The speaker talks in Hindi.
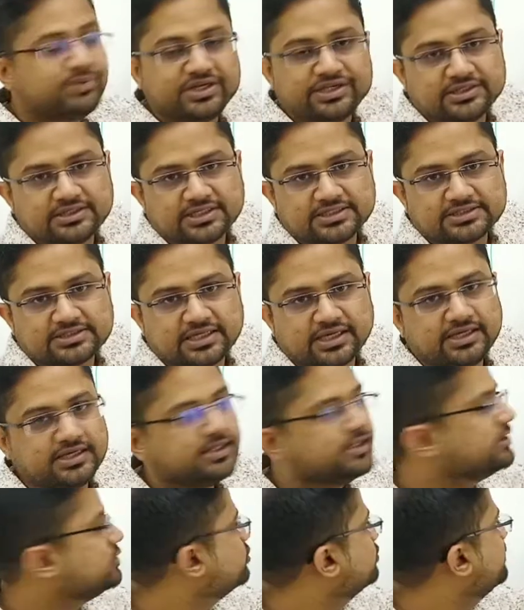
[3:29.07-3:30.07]
भी कितना सही है
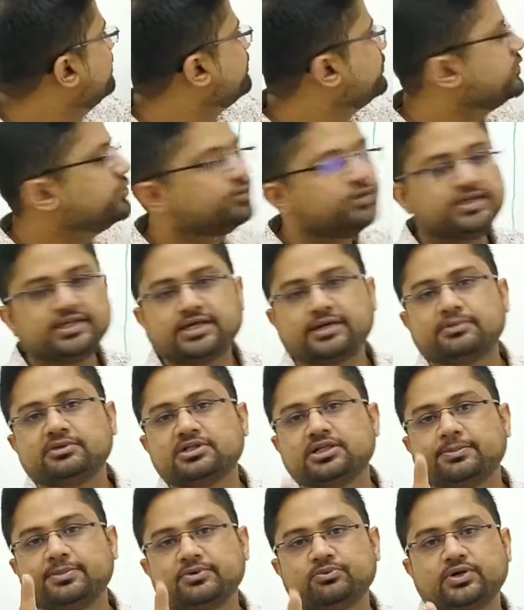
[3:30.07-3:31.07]
देखो यूनिट का
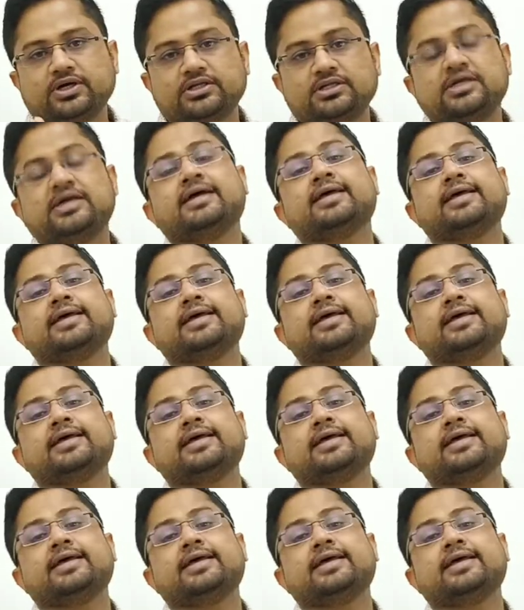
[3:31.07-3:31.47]
मतलब है वन